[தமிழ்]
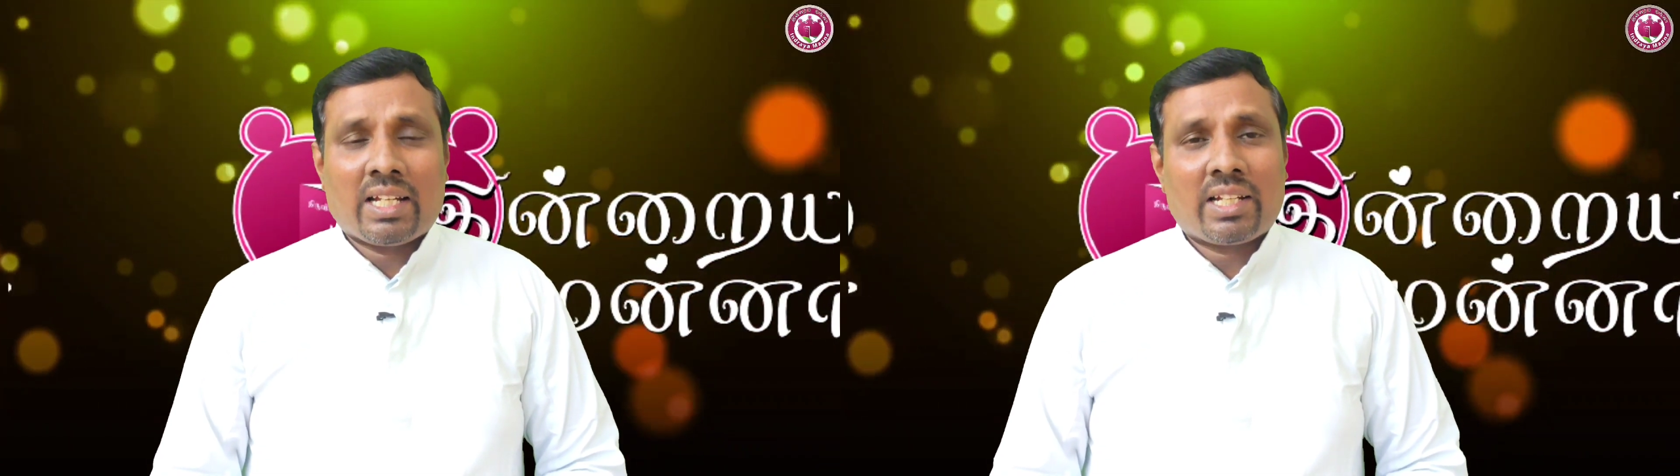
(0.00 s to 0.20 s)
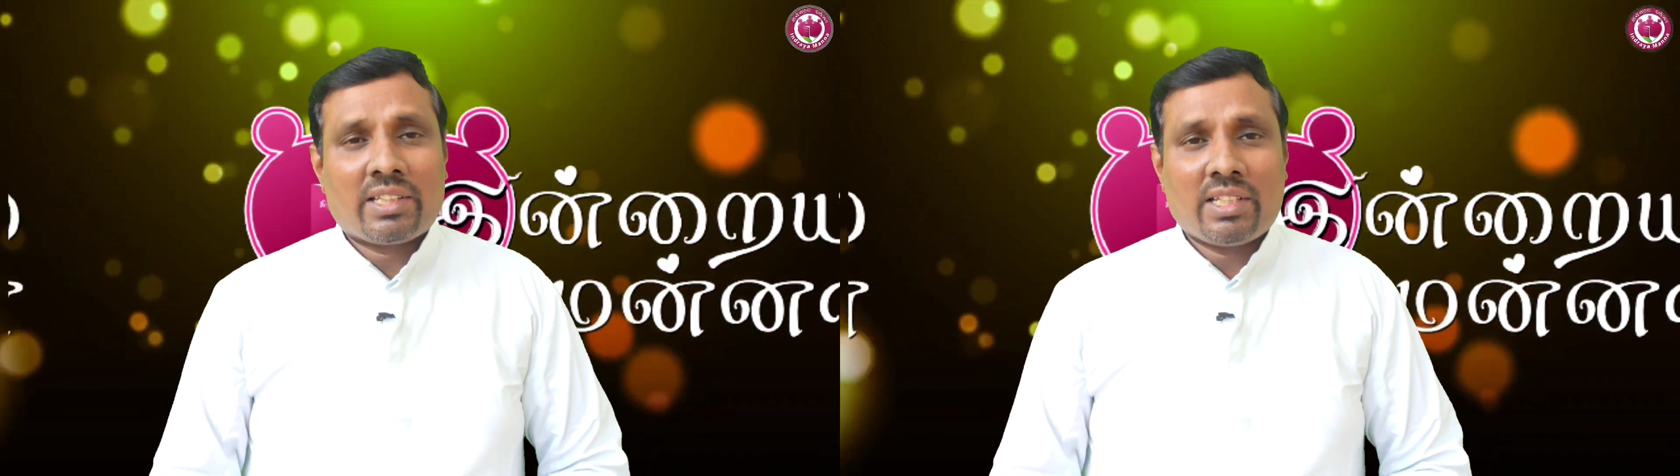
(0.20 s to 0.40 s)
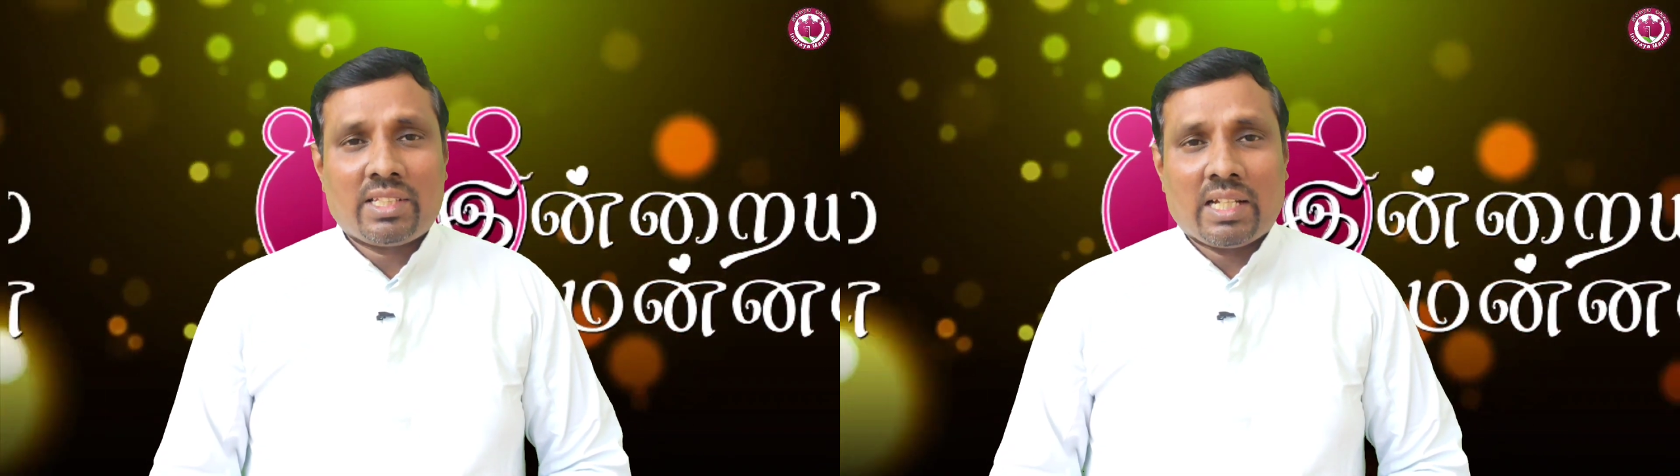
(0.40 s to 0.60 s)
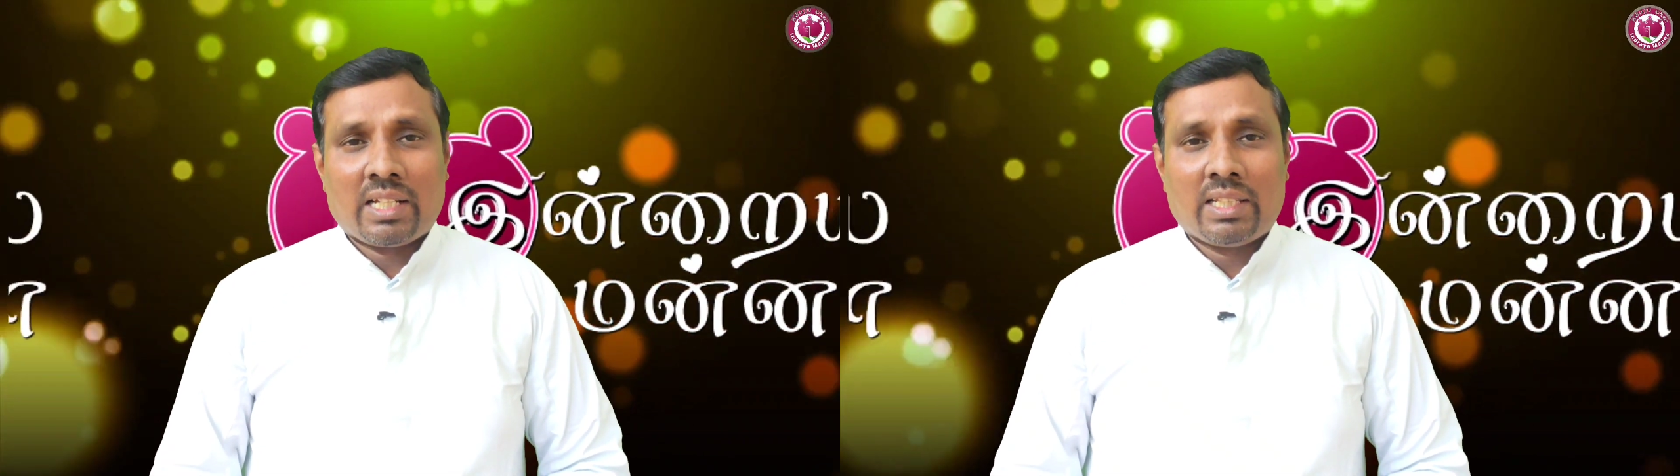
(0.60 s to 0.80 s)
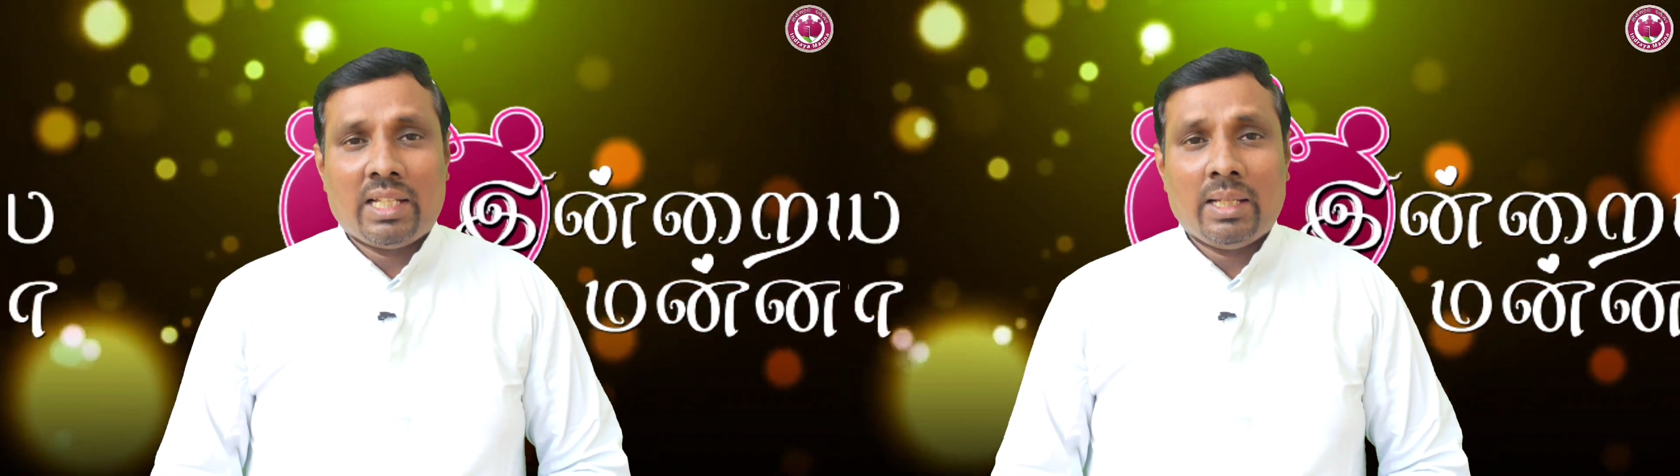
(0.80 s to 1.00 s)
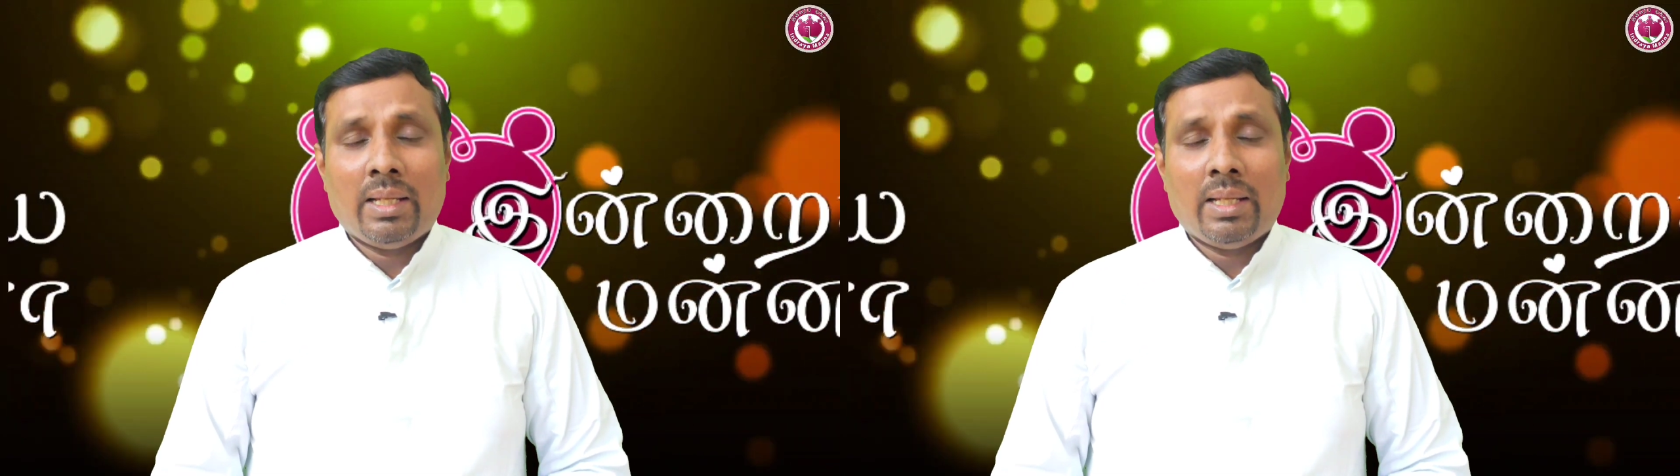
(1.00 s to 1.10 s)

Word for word: நகரத்தை சார்ந்த